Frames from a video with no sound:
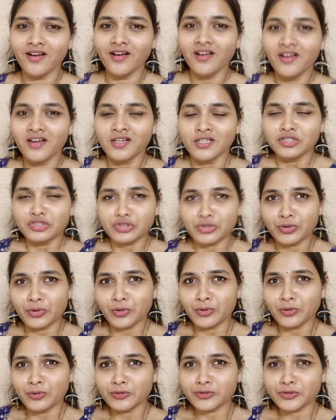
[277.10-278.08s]
సో
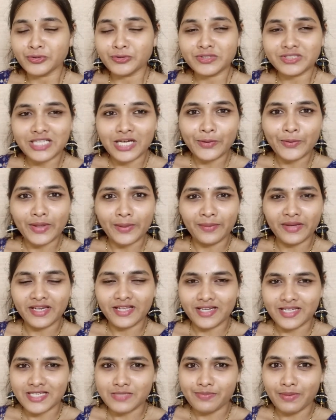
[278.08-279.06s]
చూస్తాను ఏమైనా
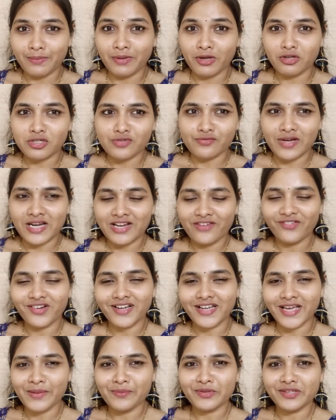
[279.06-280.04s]
రెసిపీ బికాజ్ వన్ అవర్ టైం
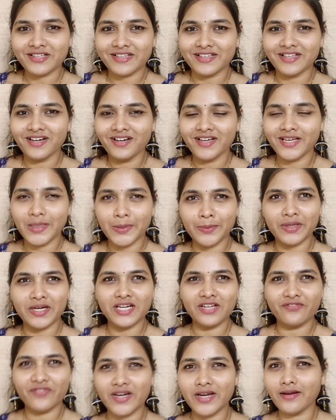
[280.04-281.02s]
ఉంది కదా ఏమైనా
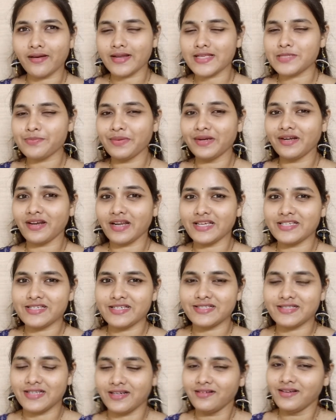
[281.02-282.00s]
డిఫరెంట్ రెసిపీ ట్రై చేస్తా
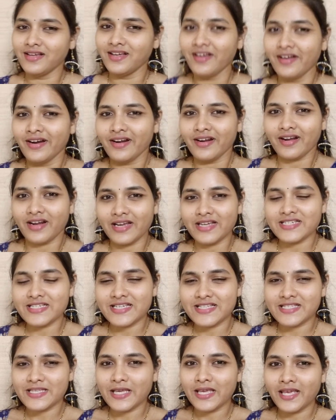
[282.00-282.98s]
ట్రై చేసి
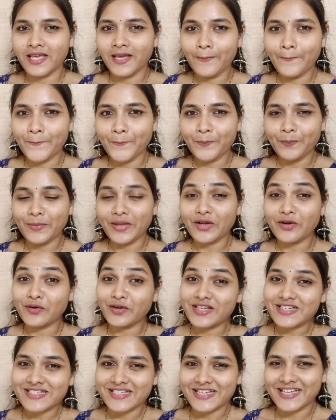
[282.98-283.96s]
మీకు కూడా
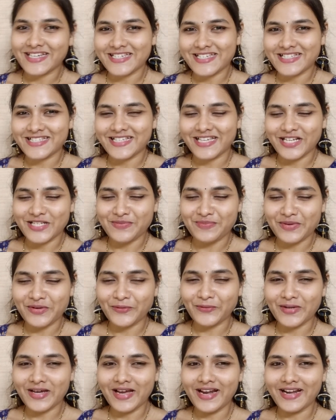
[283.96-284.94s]
షేర్ చేస్తా రెసిపీ కూడా
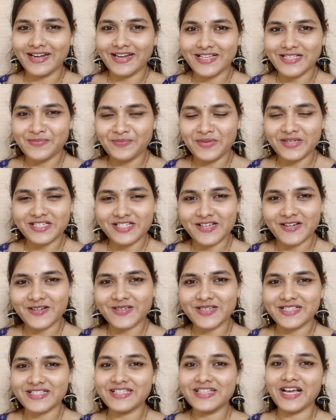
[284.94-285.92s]
అండ్ రెసిపీ షేర్ చేసి
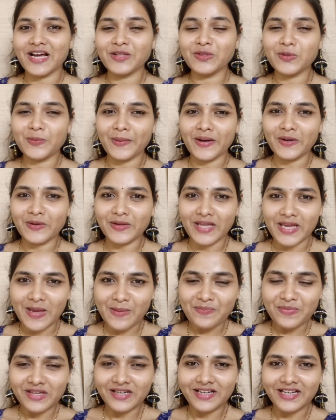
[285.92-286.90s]
దాంతోపాటు ఏం
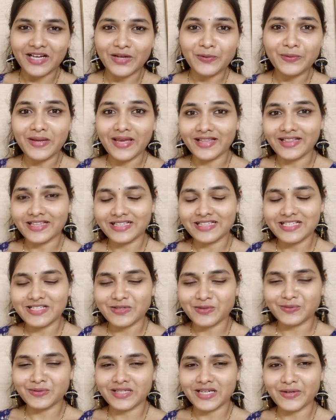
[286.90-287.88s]
తింటాను ఎంత
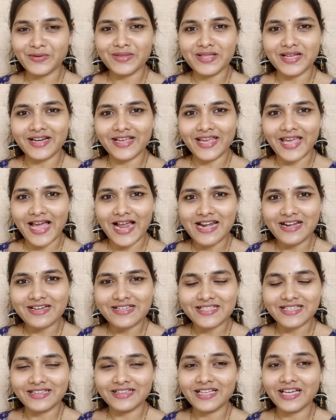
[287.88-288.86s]
తీసుకుంటాను దాని క్యాలరీస్
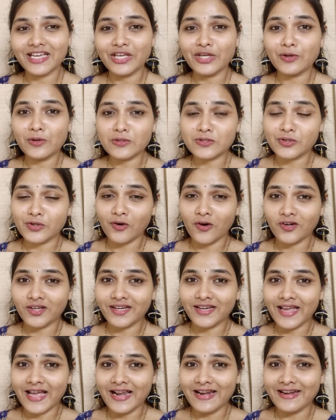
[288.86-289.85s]
ఎంత ఈరోజు టోటల్
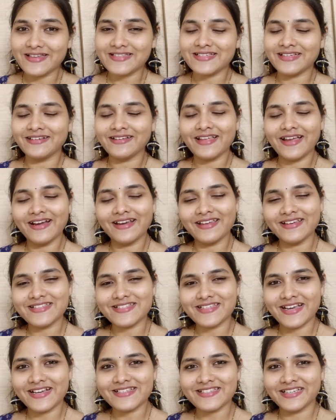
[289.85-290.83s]
క్యాలరీస్ ఎంత అండ్
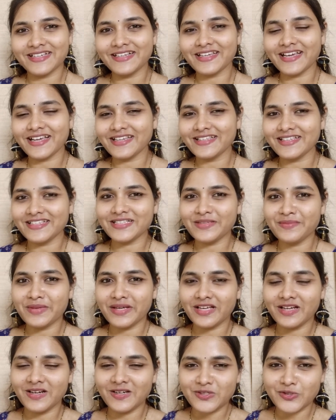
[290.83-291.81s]
ఇన్సైట్స్ ఏంటి అనేది అయితే మీకు ఇక్కడ
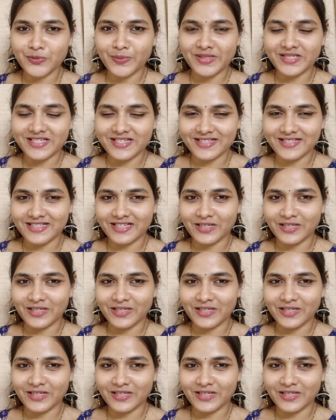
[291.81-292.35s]
చూపించేస్తాను